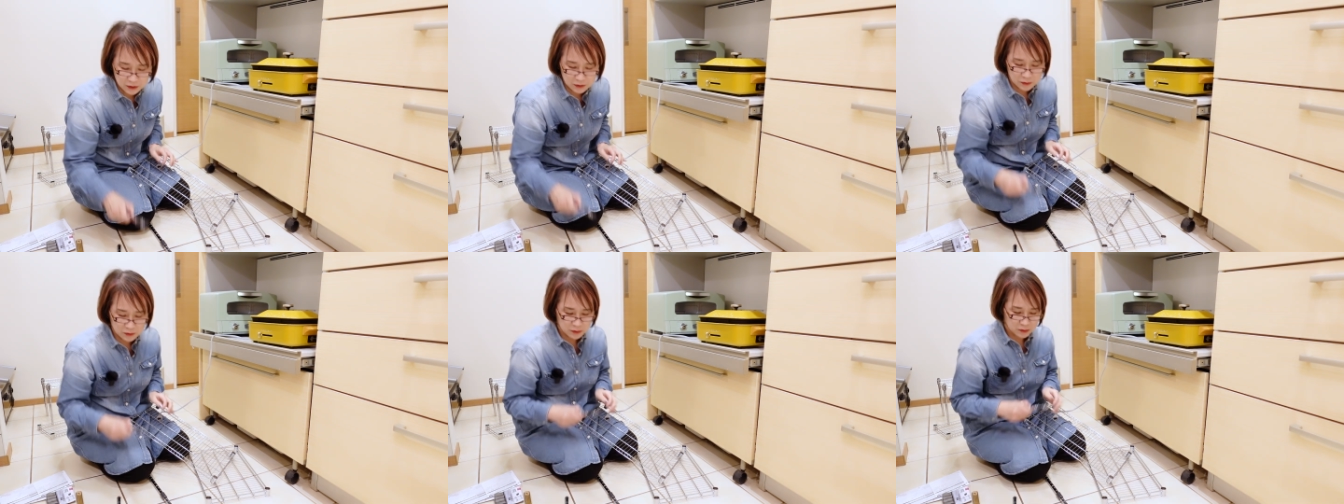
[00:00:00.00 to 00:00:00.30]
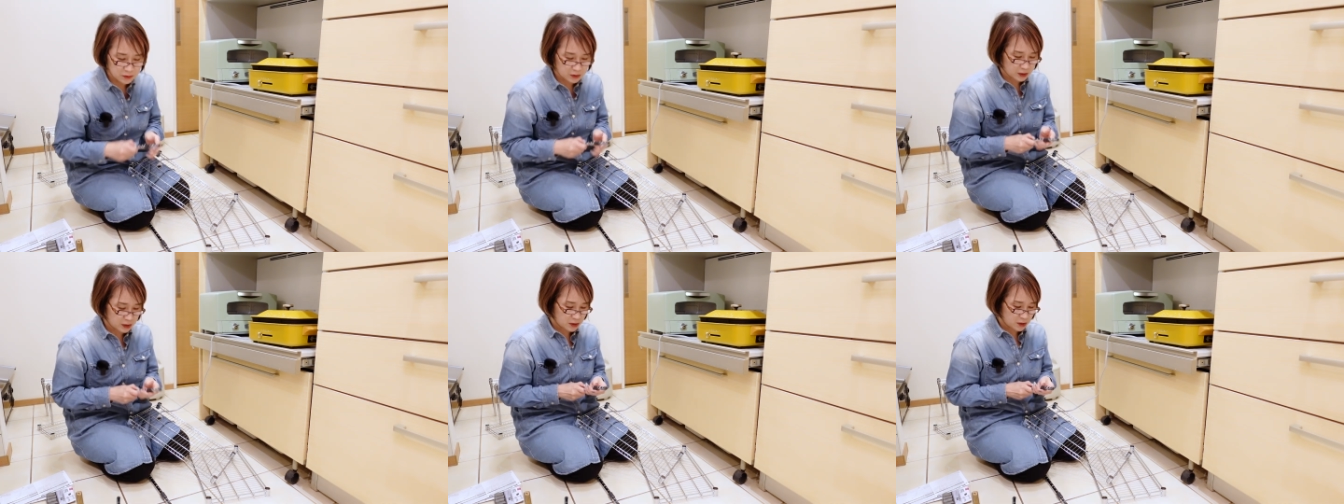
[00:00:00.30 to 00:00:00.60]
んず
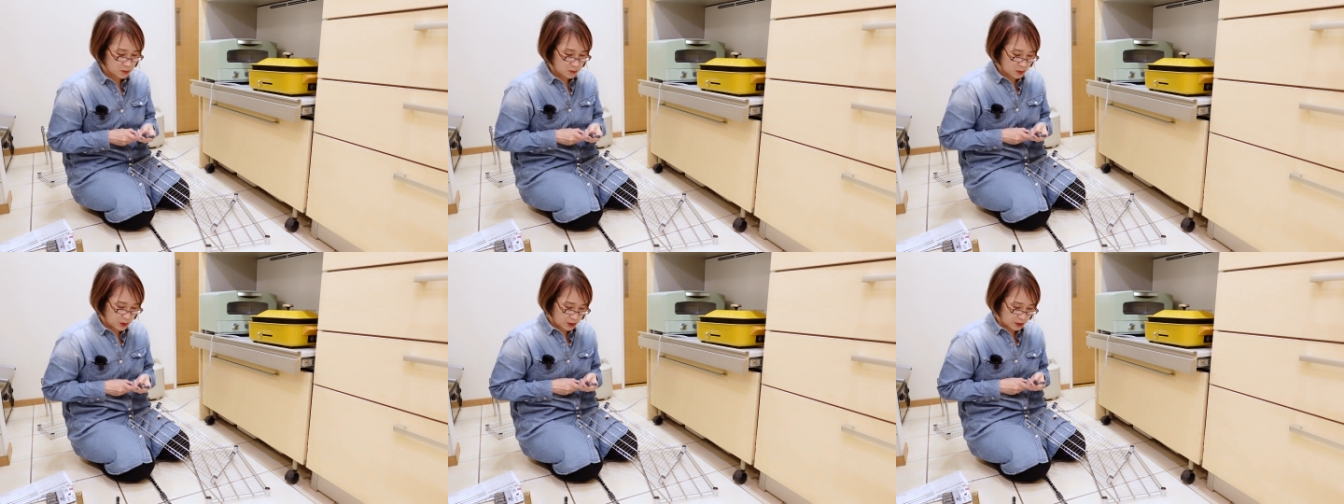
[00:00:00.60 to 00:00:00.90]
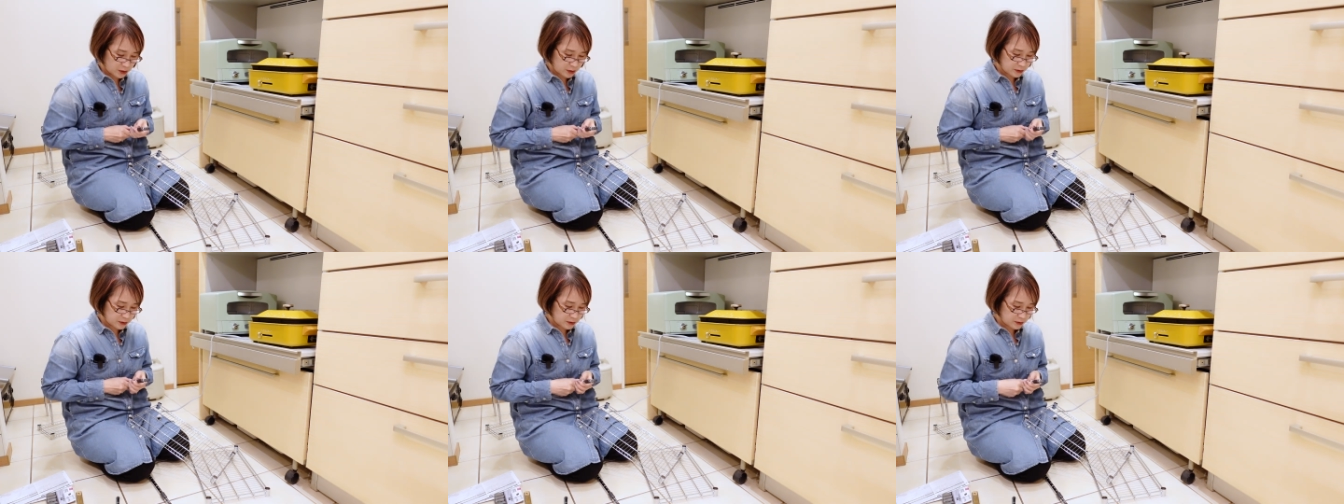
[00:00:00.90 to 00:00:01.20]
つ下げ
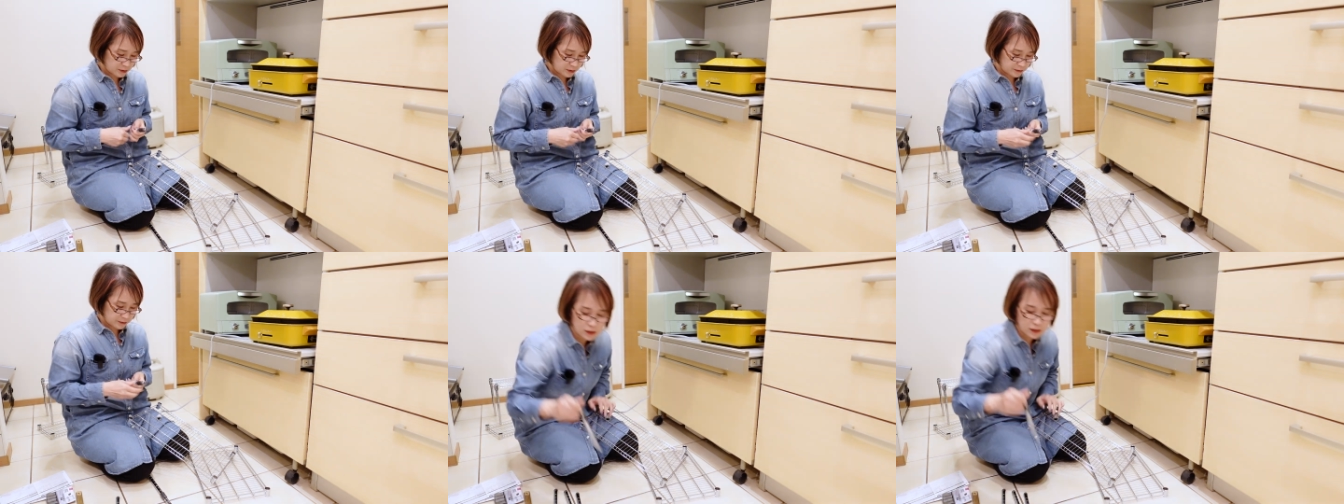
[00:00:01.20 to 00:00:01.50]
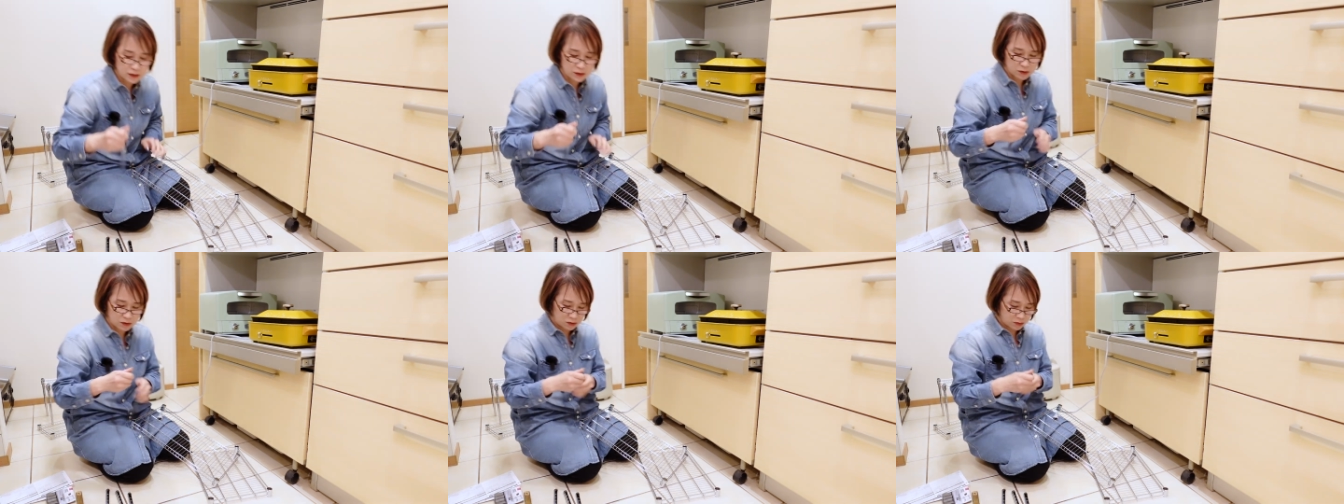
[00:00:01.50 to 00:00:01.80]
ます。
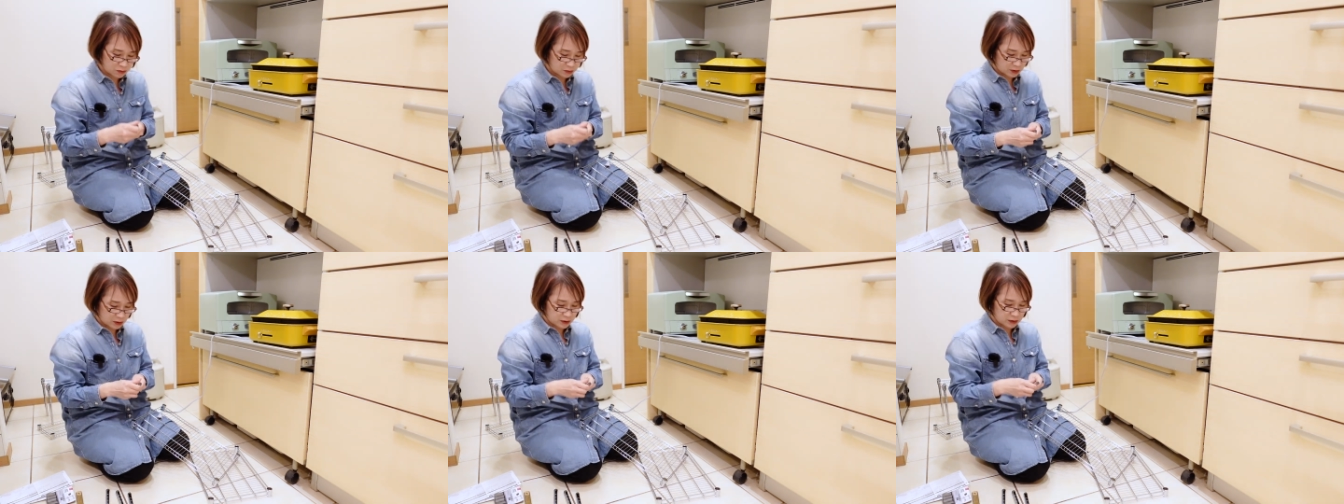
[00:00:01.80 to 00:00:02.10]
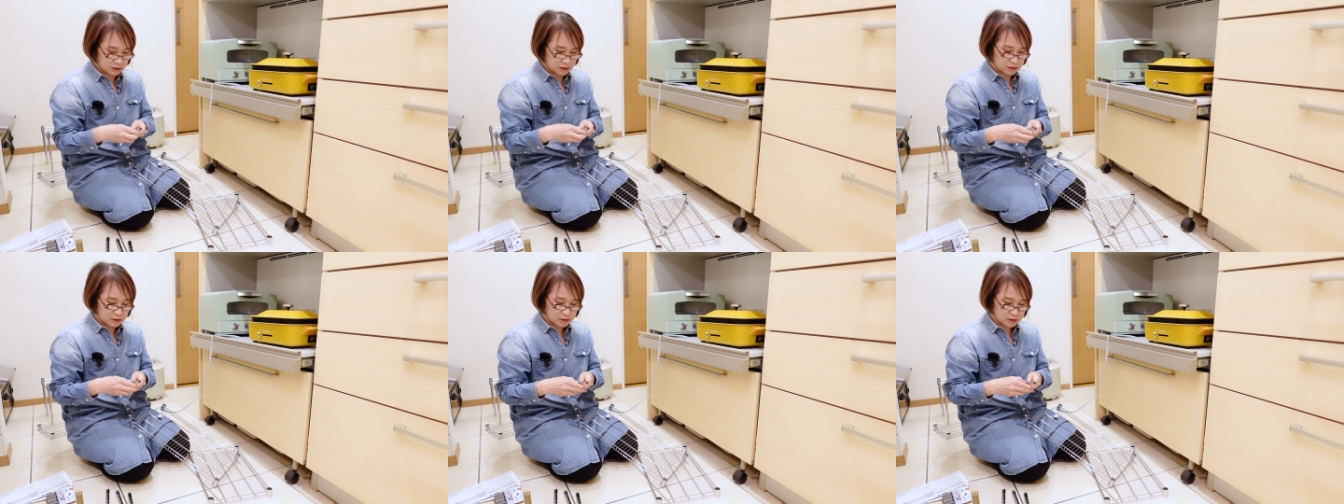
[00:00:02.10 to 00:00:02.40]
昨日
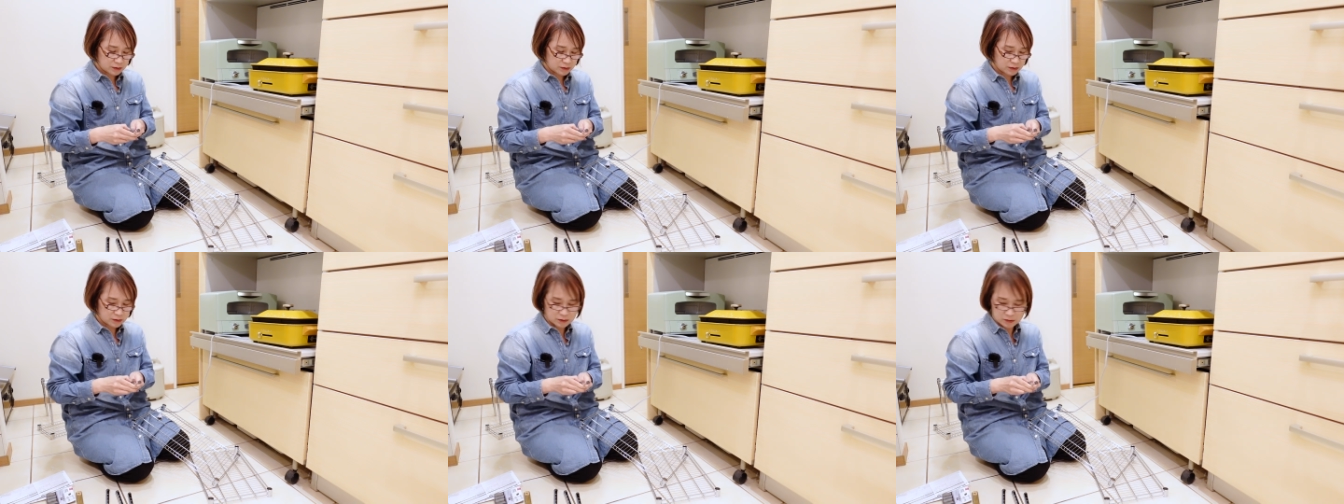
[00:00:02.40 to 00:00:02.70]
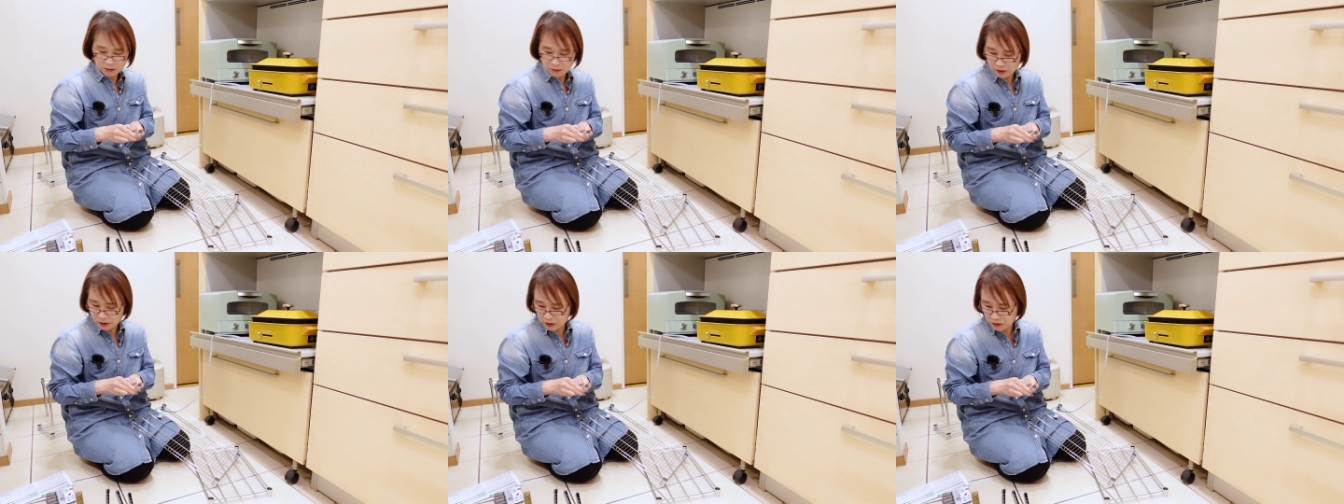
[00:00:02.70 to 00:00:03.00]
は
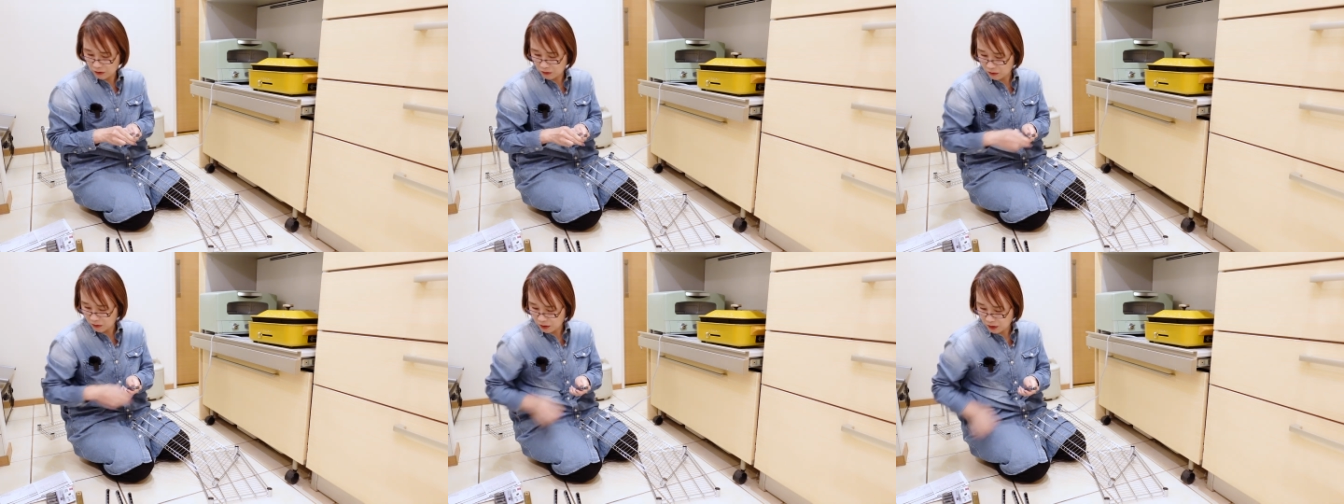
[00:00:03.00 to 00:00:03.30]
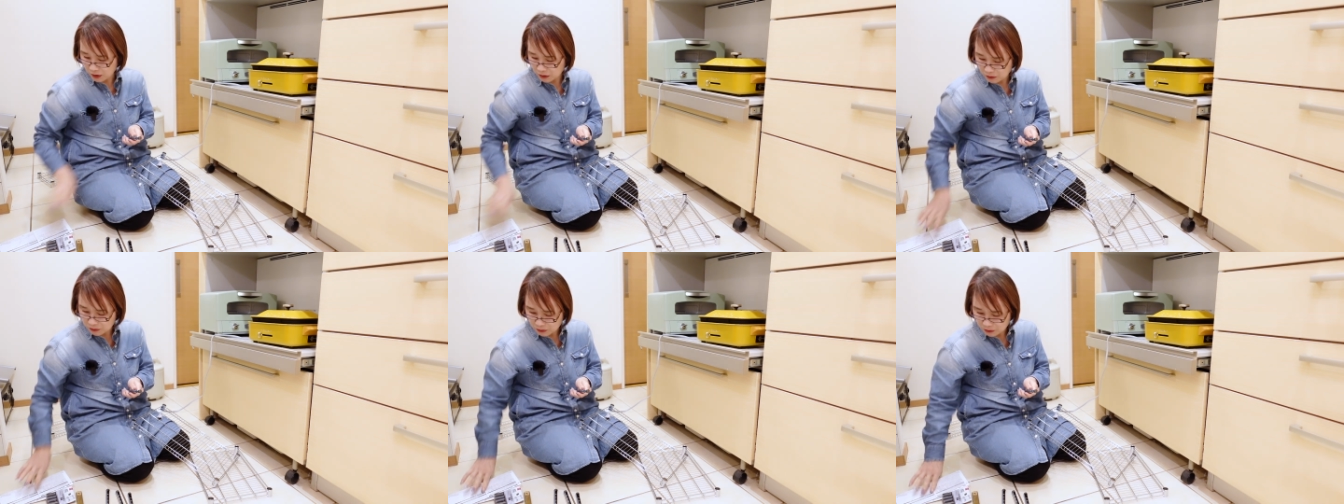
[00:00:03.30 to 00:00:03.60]
荷重
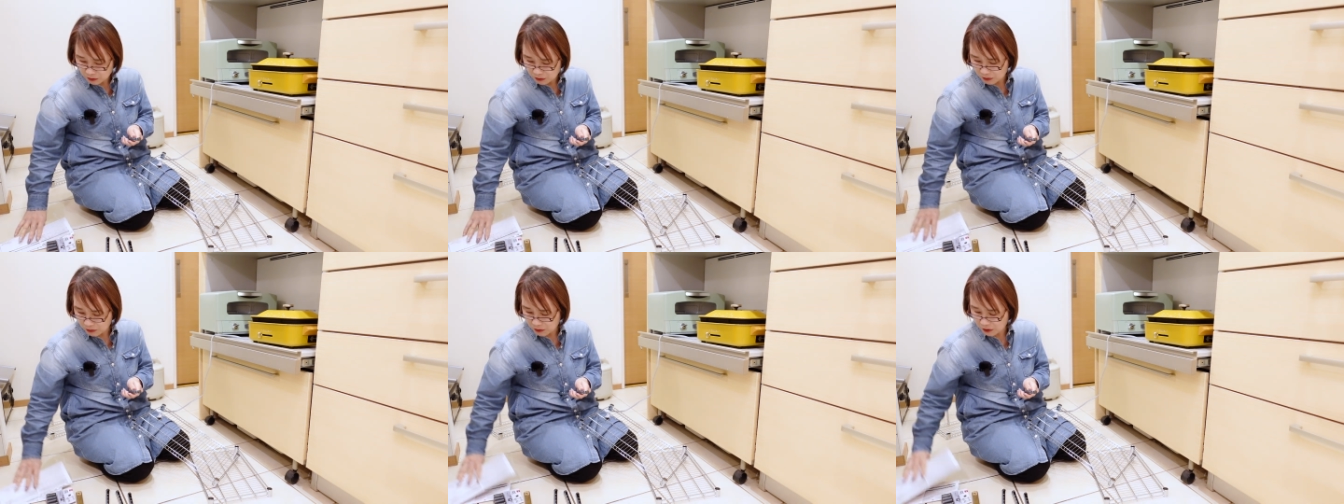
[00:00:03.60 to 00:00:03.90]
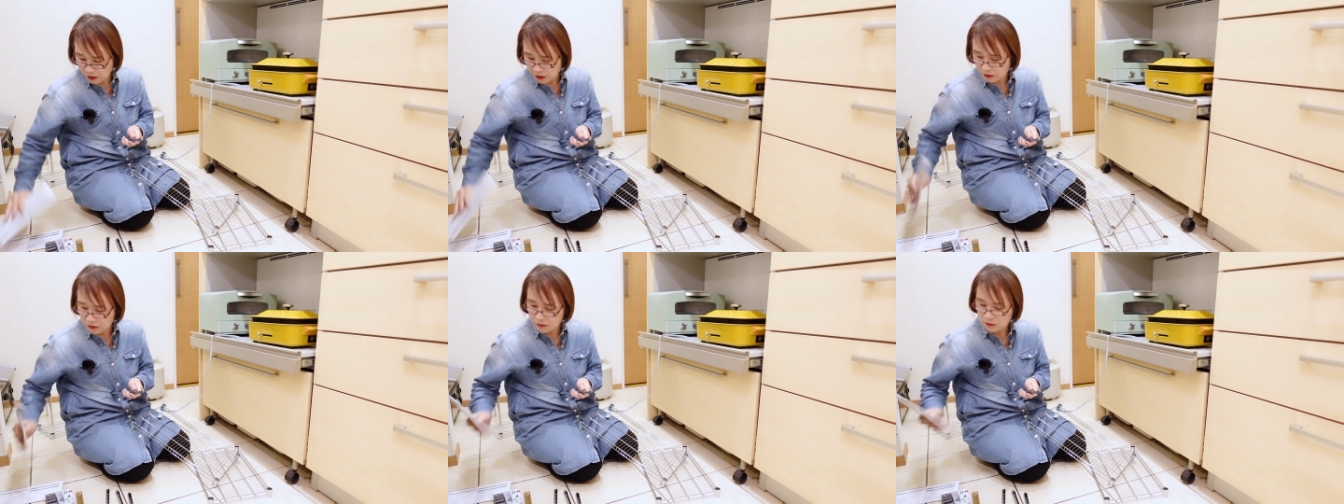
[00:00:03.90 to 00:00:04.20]
がどれぐらい、